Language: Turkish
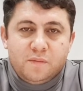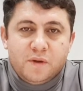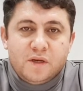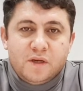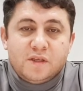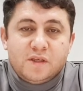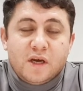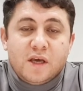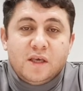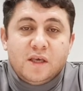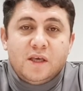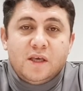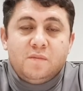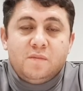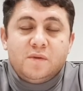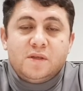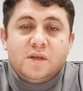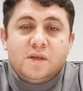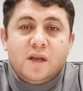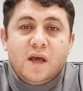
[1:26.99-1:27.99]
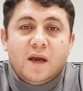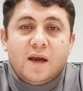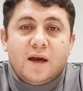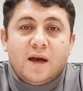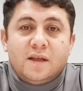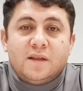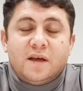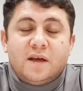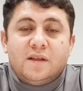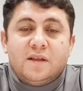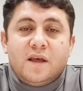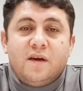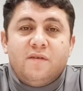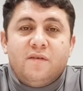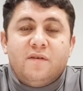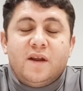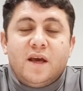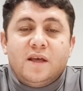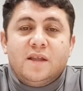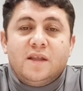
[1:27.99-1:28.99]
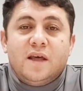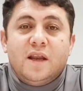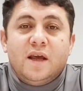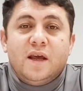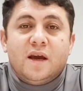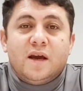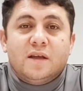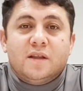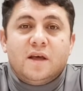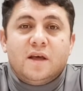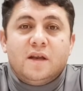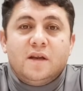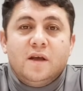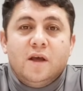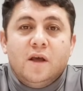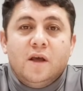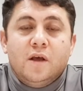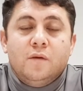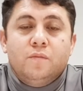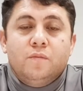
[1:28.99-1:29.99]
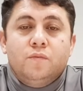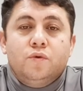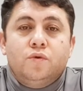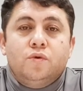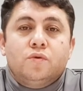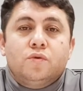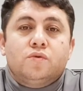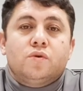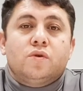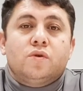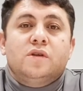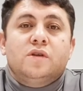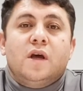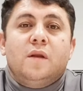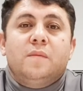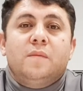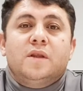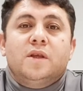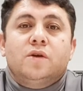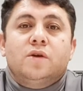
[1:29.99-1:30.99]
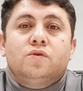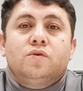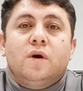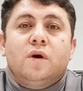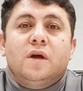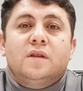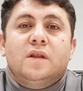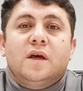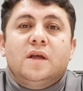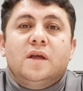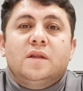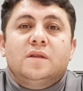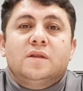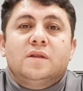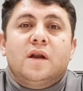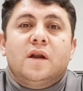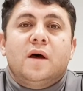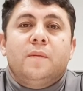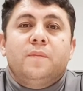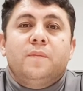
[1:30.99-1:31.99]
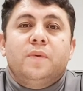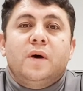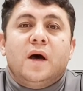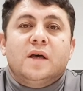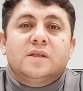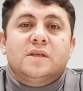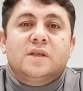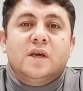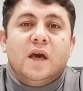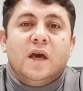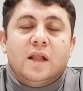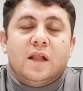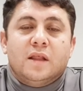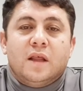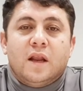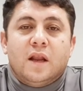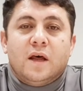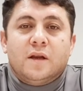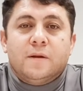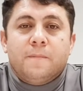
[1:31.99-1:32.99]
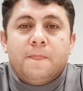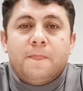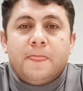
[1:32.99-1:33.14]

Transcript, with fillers: Birinci ayın 20'sine kadar devir edene kadar bütün sosyal medya şu anda Trump'ı askıya aldılar.